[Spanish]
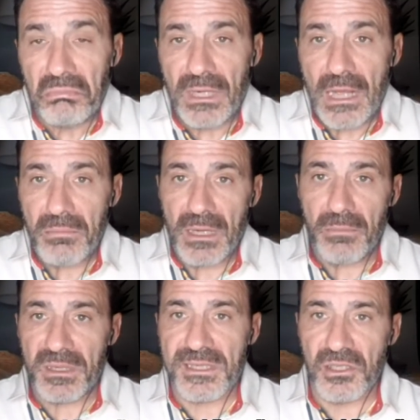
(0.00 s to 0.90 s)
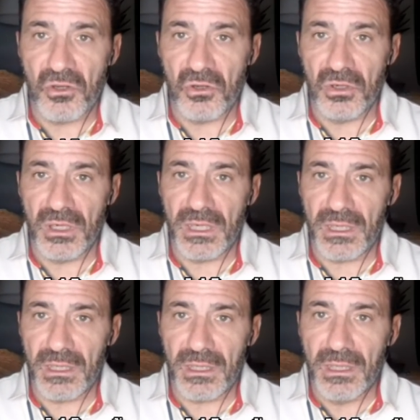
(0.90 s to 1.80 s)
la, versión
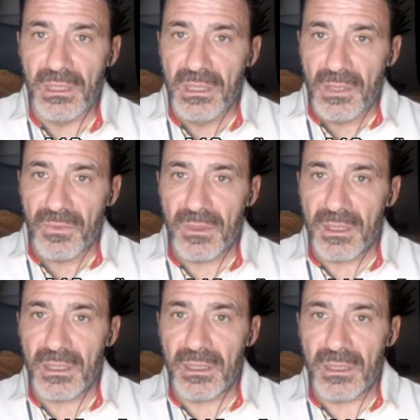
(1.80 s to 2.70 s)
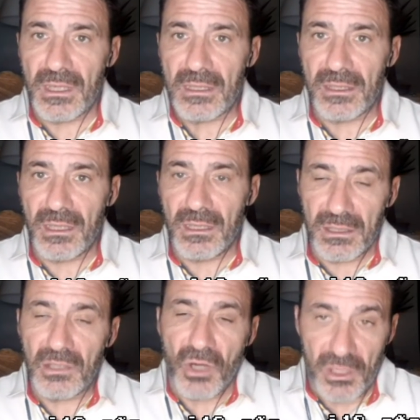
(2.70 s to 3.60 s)
de,
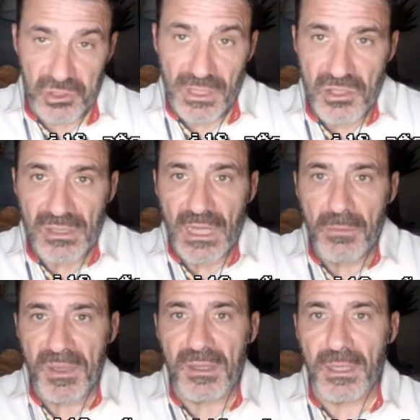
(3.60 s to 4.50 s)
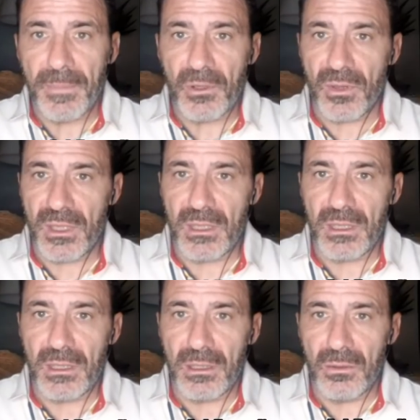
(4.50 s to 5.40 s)
lo que os he dicho al principio
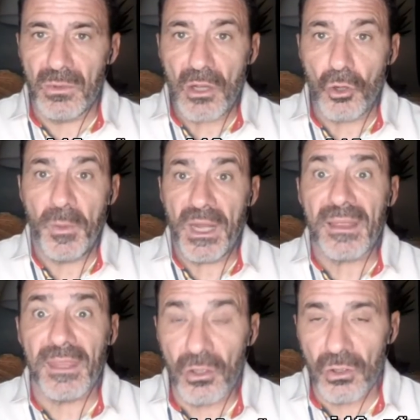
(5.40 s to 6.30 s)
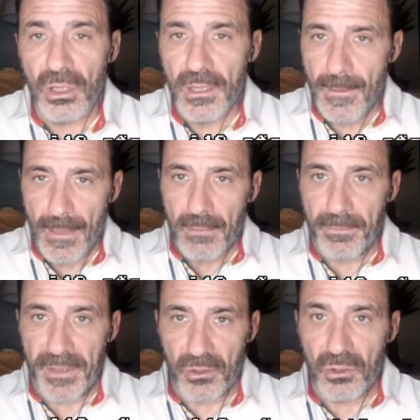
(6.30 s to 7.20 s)
de una conspiración,
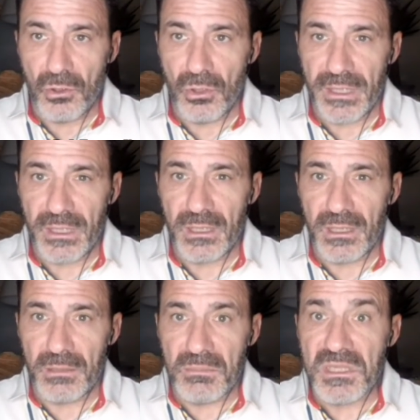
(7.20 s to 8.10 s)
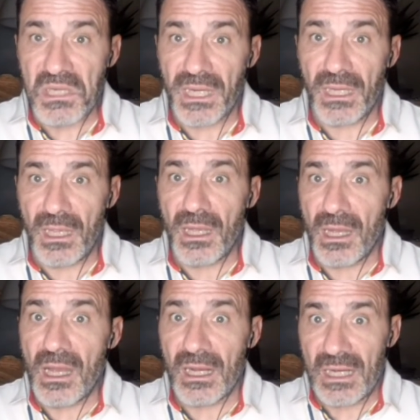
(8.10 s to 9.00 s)
pero eh, sí que
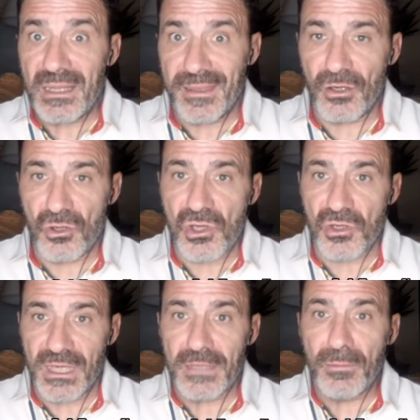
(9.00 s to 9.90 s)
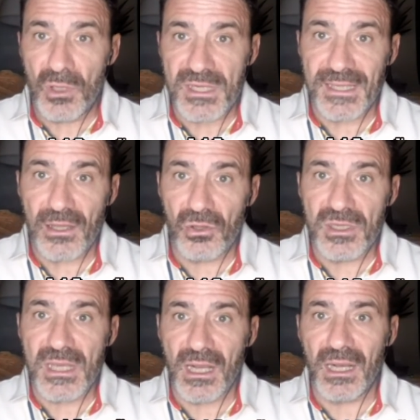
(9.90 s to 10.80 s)
agradeceros que os hayáis molestado en
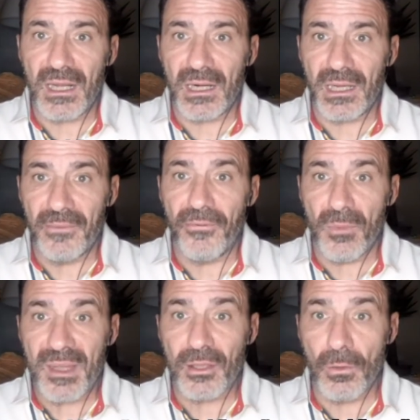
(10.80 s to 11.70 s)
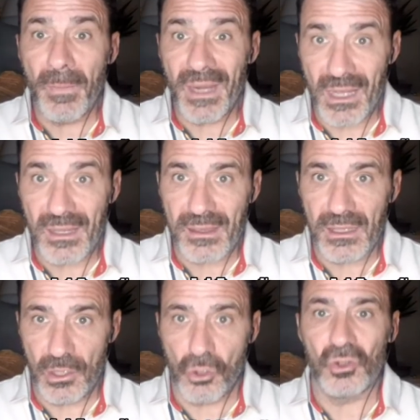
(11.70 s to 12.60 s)
sacar información veraz
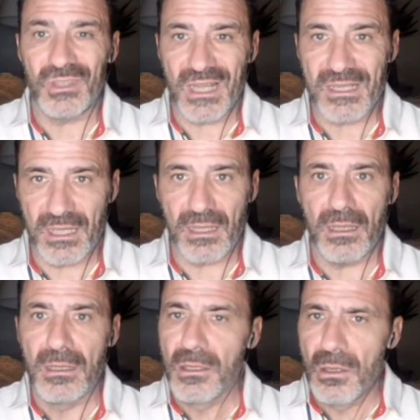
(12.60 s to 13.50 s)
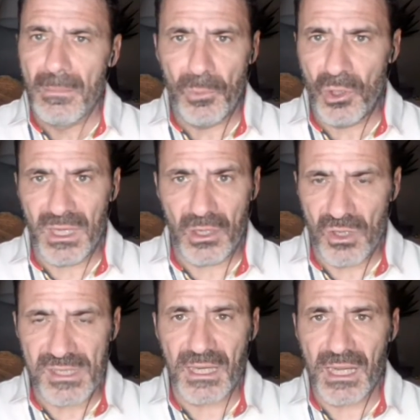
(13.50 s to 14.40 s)
y contrastada, porque con
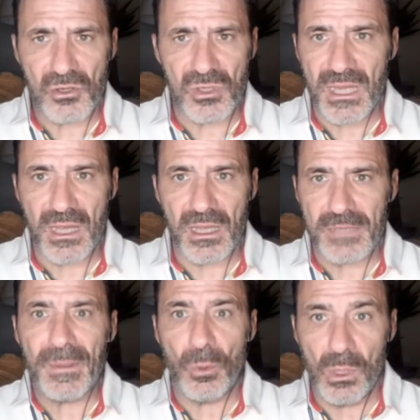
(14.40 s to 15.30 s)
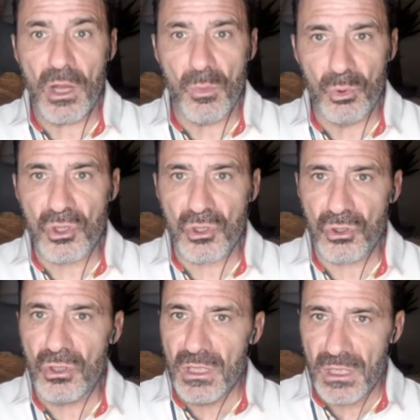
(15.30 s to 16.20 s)
este caso se ha especulado
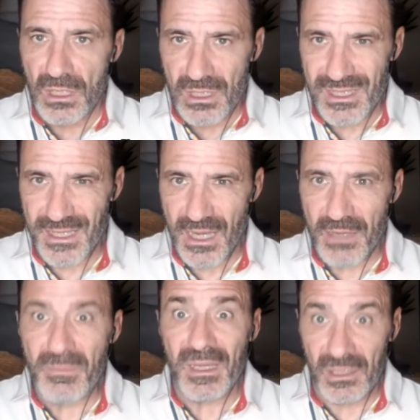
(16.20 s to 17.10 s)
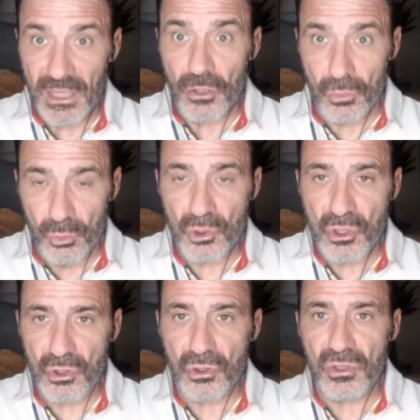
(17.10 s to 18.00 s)
mucho, se ha inventado
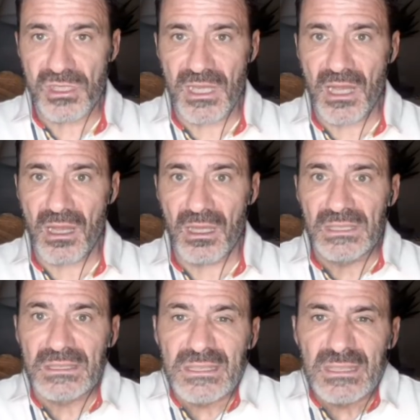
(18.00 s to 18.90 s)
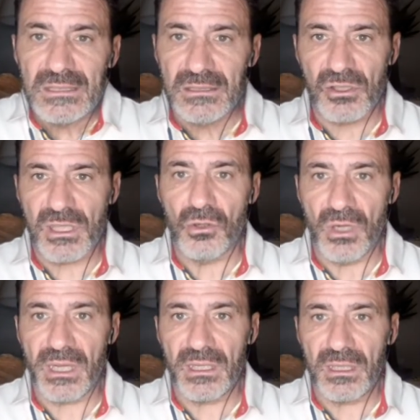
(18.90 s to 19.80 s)
mucho, se ha, no sé con
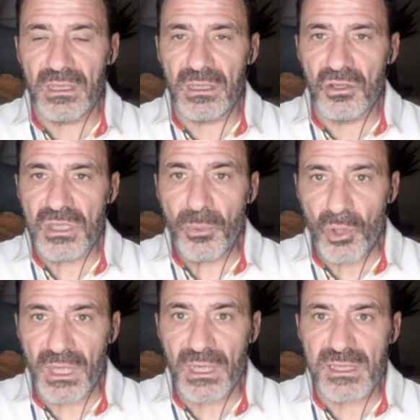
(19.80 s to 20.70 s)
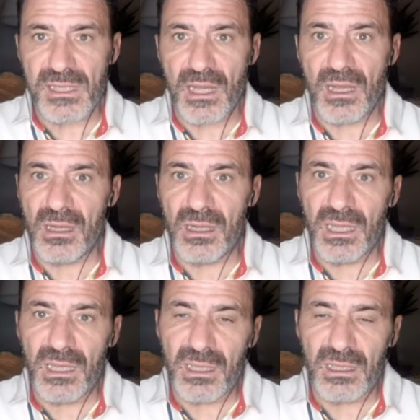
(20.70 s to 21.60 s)
qué, eh, no sé por qué, se ha
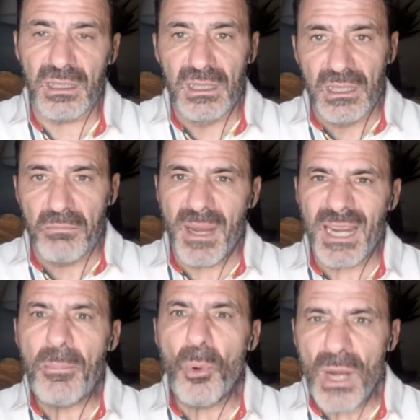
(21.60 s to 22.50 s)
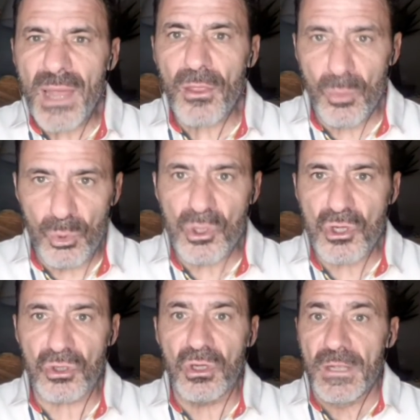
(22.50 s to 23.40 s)
eh, manipulado
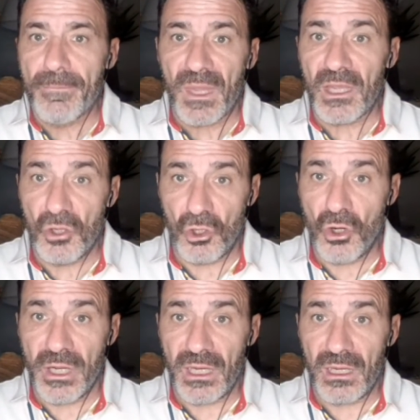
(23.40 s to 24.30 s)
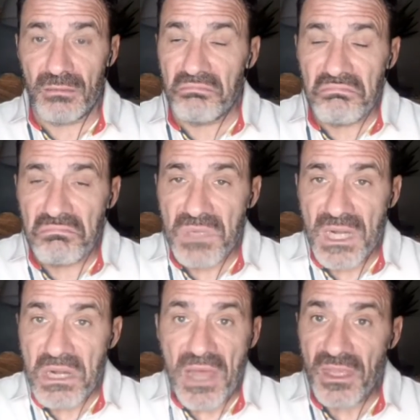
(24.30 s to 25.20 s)
mucho y yo creo que
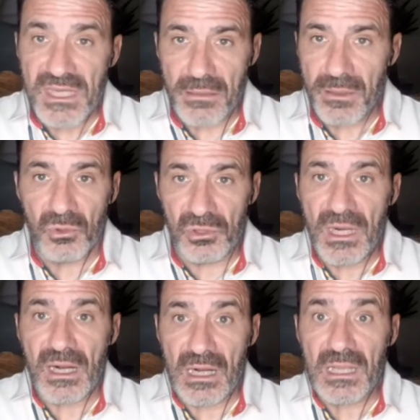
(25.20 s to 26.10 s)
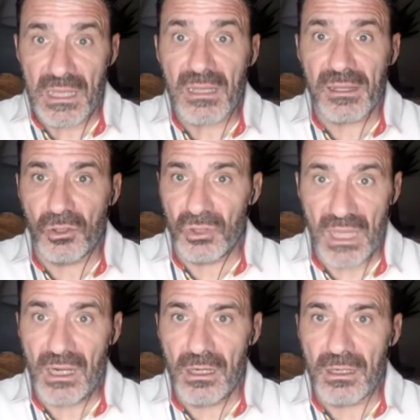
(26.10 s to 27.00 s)
nadie sabemos la realidad
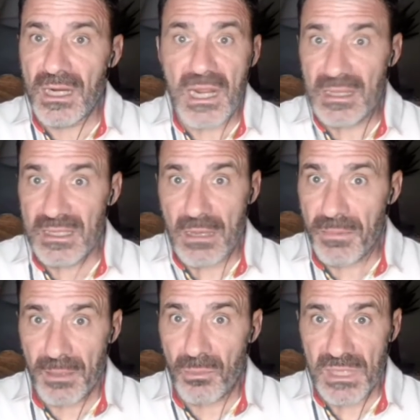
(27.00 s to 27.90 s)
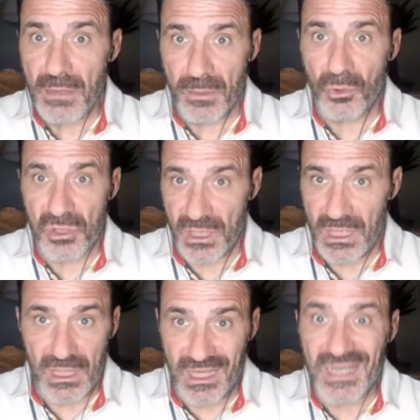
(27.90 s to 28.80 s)
total, nadie sabremos, sabemos
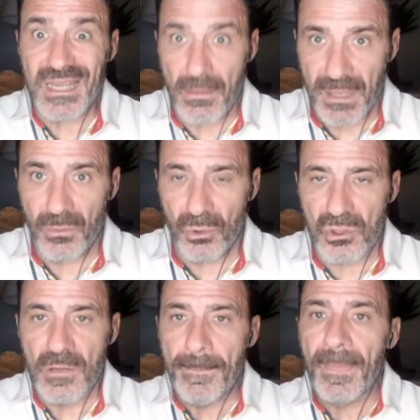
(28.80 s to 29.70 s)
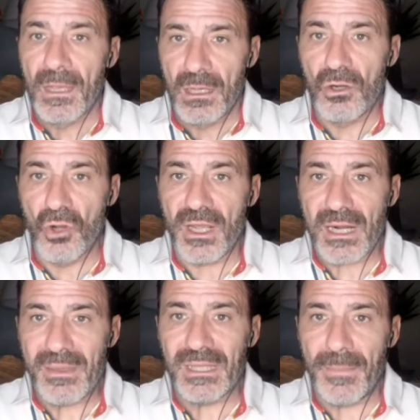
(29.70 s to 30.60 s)
ni sabremos lo que
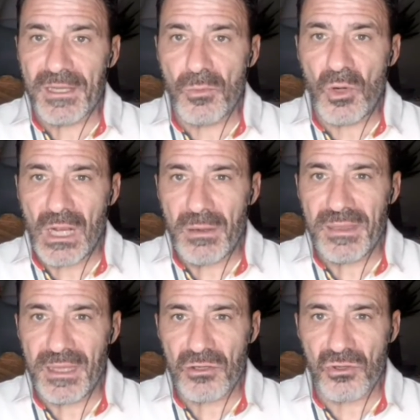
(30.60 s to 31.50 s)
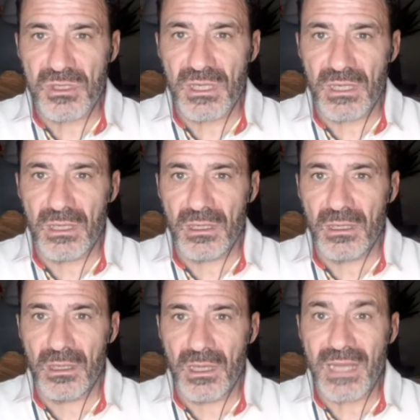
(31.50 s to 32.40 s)
realmente pasó por la cabeza de esos
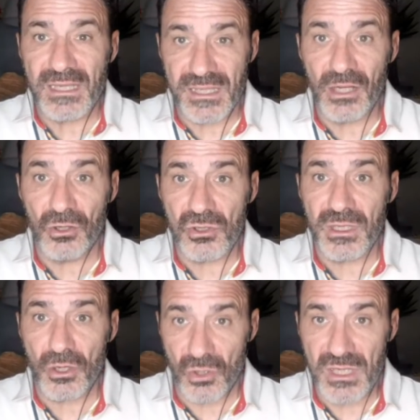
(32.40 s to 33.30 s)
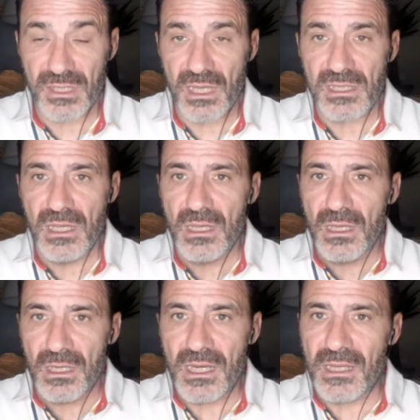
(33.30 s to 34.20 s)
eh, eh, asesinos, terroristas,
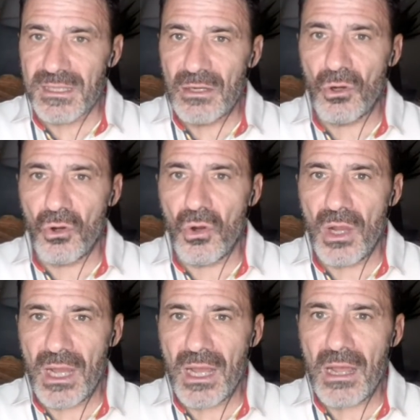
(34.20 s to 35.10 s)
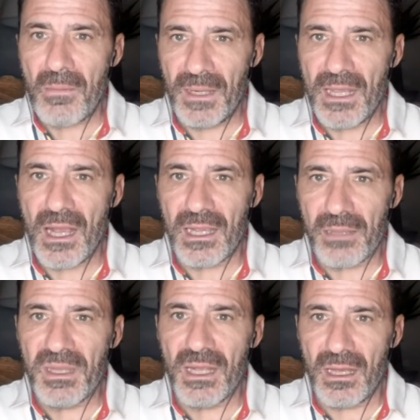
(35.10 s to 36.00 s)
y que desde luego habría que
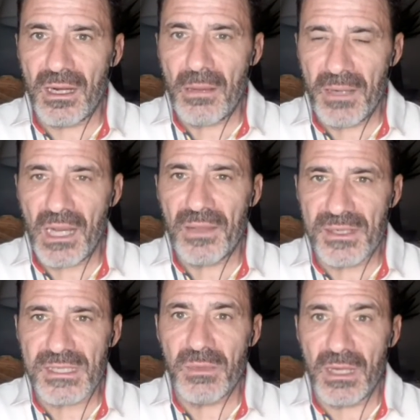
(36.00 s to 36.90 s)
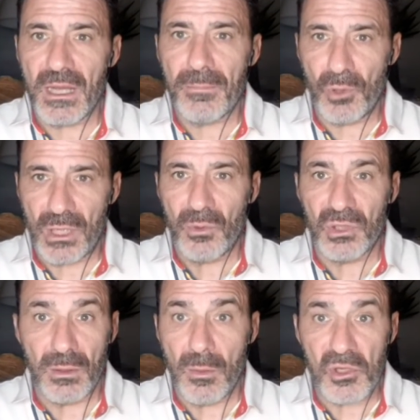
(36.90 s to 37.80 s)
mirar, habría que hacerse mirar por qué motivo.